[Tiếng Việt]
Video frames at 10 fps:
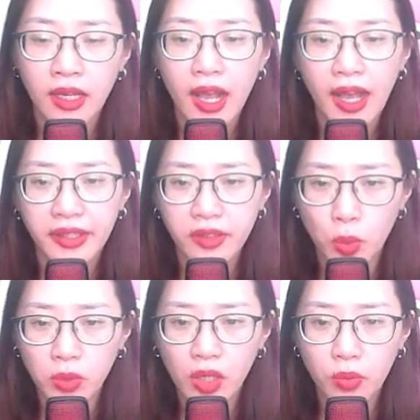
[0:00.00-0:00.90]
Ai
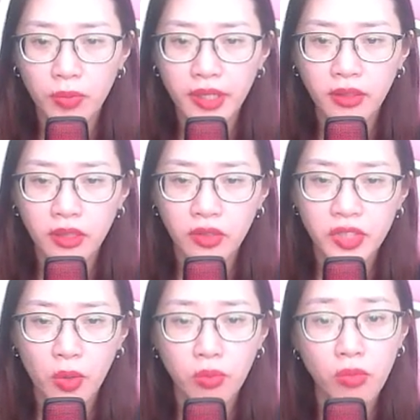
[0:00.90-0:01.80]
cũng không biết
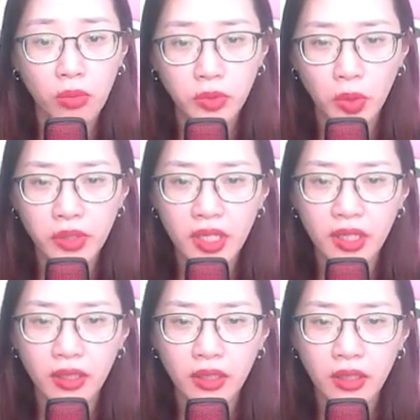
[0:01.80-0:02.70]
trong bóng tối kia